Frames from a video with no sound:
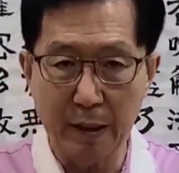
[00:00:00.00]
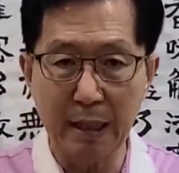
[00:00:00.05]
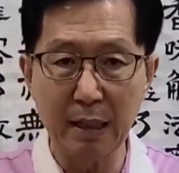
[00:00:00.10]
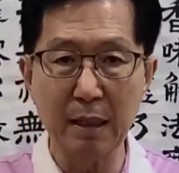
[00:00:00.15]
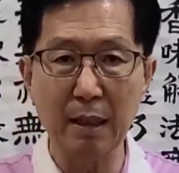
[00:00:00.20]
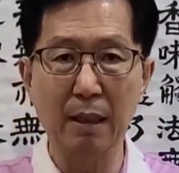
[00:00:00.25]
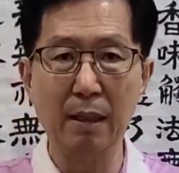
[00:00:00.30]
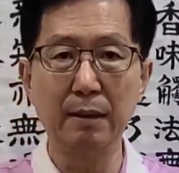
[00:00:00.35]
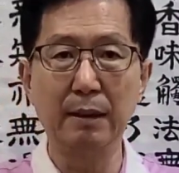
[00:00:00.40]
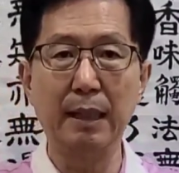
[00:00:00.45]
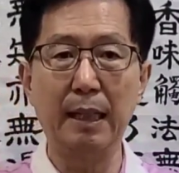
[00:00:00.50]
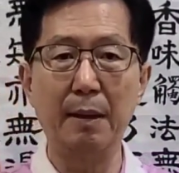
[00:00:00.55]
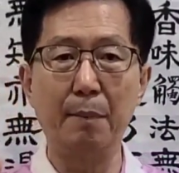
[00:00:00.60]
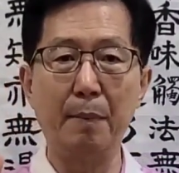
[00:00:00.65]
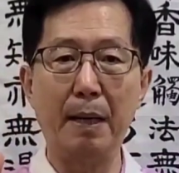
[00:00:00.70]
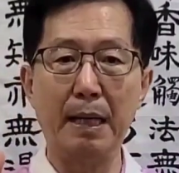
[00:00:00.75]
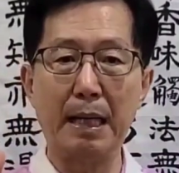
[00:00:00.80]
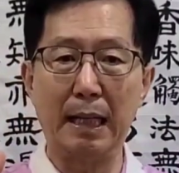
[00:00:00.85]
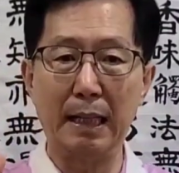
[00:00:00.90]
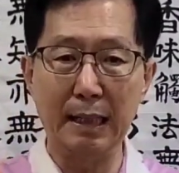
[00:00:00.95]
하는 것에
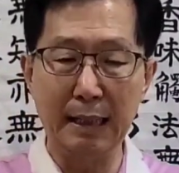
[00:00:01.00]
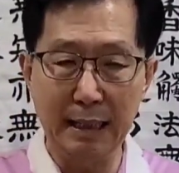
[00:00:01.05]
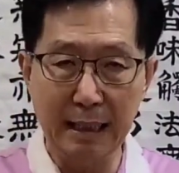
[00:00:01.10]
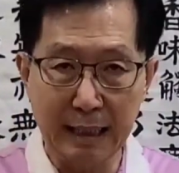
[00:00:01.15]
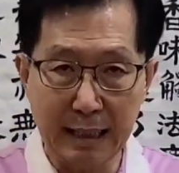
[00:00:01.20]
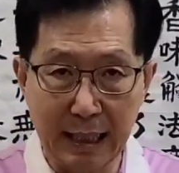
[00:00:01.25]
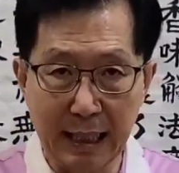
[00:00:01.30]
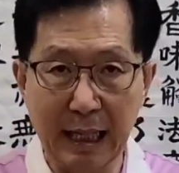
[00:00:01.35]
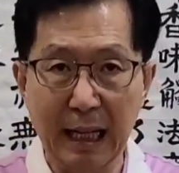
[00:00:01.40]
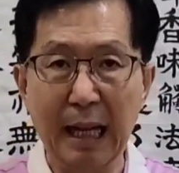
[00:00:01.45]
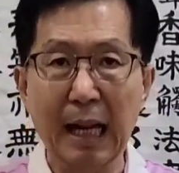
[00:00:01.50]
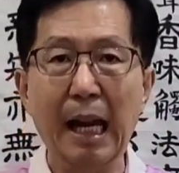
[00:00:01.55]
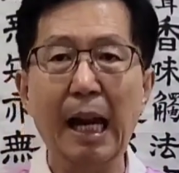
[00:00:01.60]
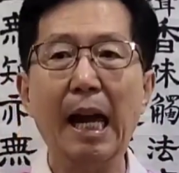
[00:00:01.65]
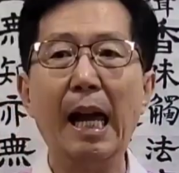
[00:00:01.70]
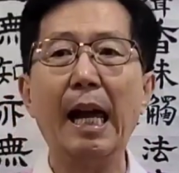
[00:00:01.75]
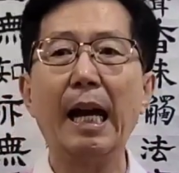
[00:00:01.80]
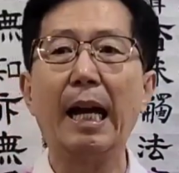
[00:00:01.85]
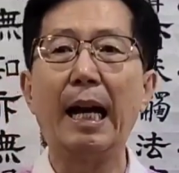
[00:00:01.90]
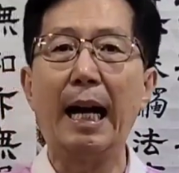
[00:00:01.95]
매달리니까
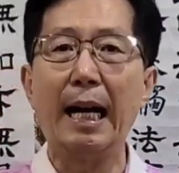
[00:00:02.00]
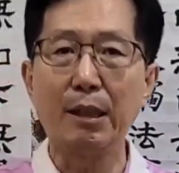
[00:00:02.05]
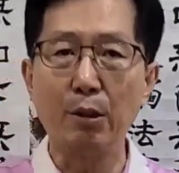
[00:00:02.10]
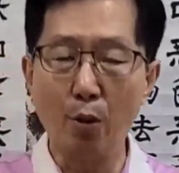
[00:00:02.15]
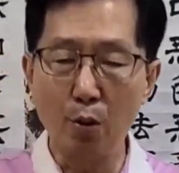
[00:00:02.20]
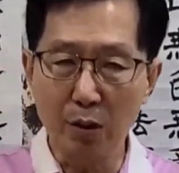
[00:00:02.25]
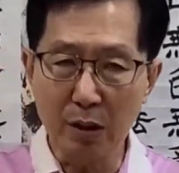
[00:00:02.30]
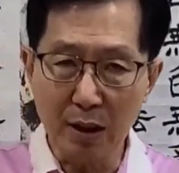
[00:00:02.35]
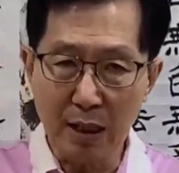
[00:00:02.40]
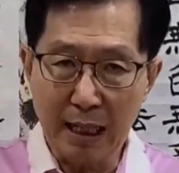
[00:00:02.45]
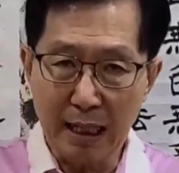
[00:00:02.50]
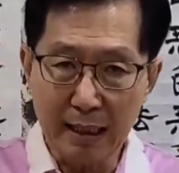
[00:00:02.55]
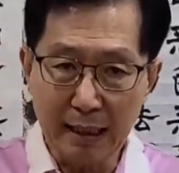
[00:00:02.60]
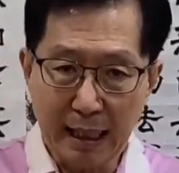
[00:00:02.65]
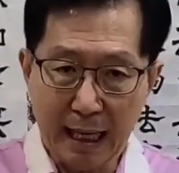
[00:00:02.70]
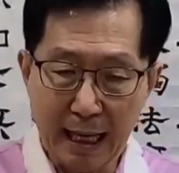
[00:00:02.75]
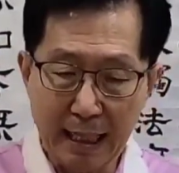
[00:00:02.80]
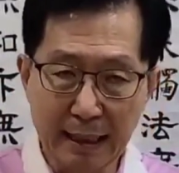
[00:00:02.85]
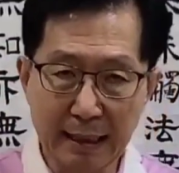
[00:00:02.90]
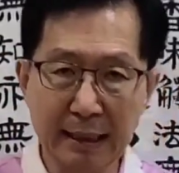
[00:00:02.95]

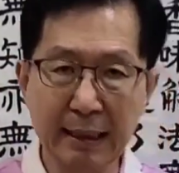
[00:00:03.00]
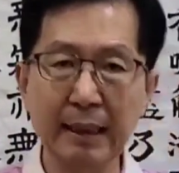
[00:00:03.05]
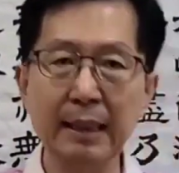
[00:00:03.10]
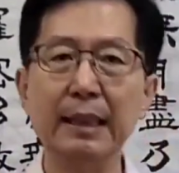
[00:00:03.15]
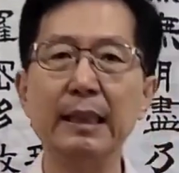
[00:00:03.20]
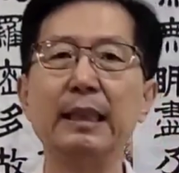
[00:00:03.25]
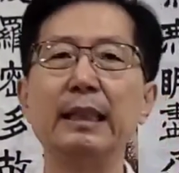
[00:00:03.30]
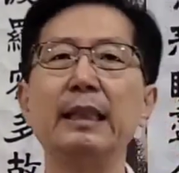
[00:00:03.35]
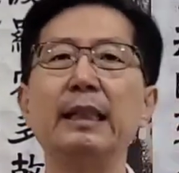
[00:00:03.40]
가족들한테는